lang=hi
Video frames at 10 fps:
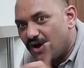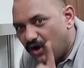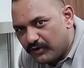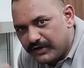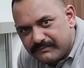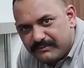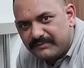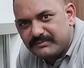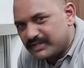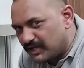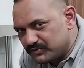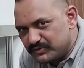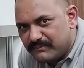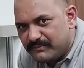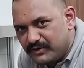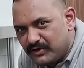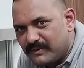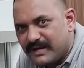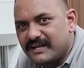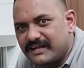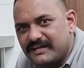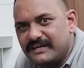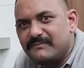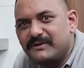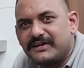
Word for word: और एक बात बता दूं ये वीडियो बनाने के लिए मेरी